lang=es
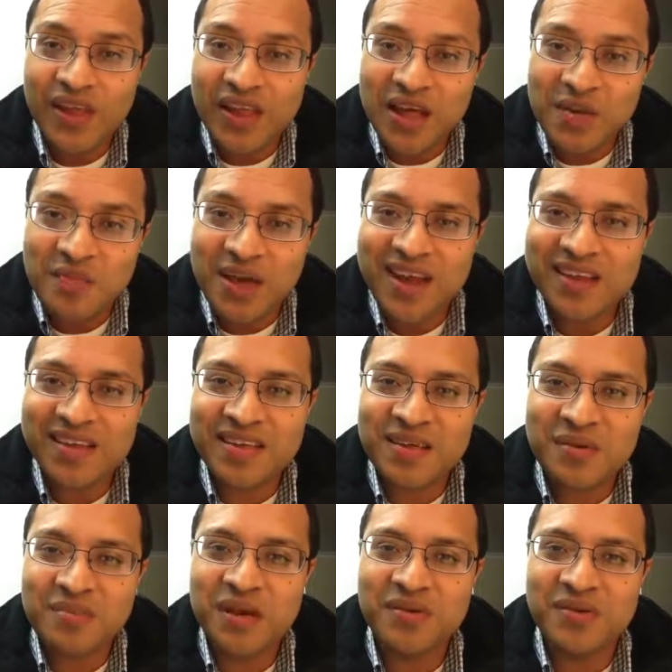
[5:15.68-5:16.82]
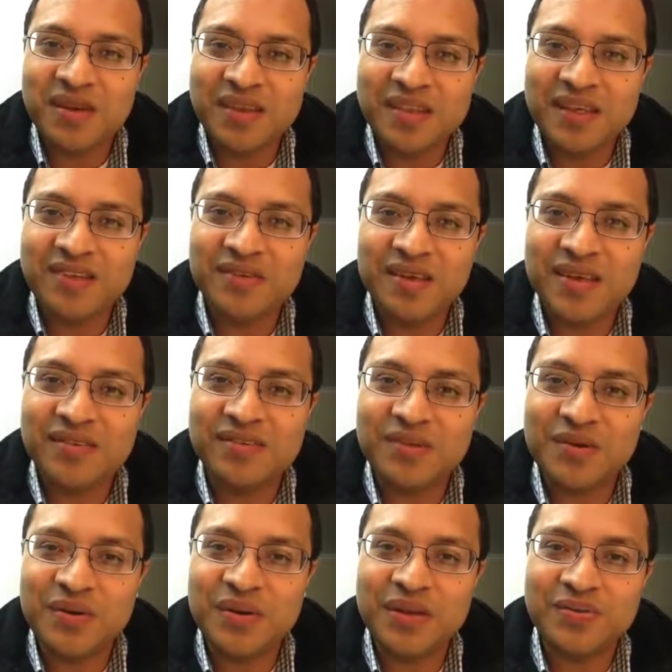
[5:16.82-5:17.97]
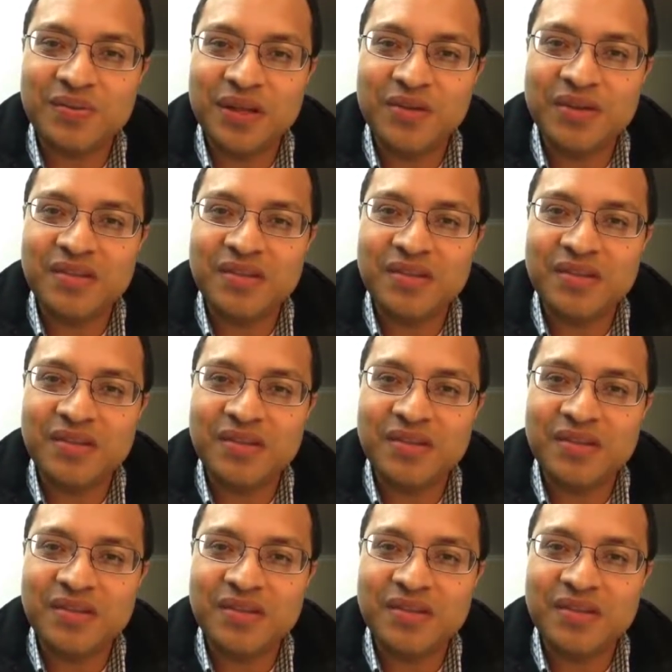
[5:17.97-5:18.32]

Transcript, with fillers: hermanas y hermanos, le está diciendo aquí el Señor que usted lo